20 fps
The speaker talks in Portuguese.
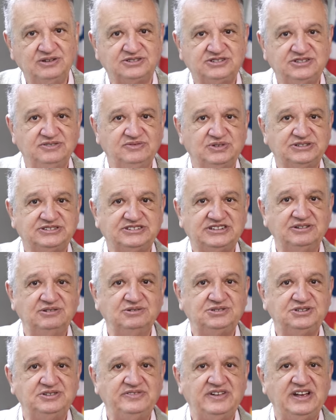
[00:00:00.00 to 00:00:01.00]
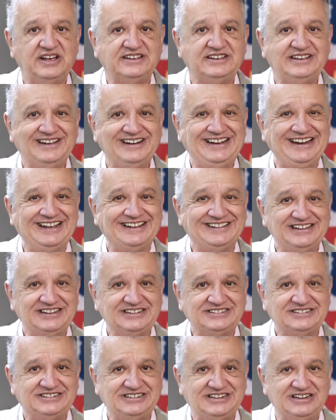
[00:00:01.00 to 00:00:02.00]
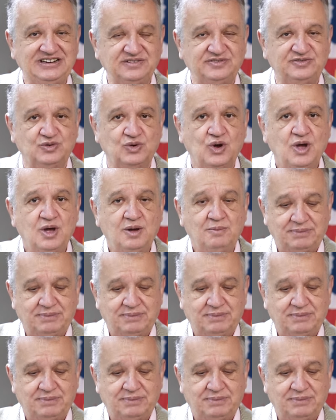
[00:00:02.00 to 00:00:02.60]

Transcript: Se você não tiver aquele adesivo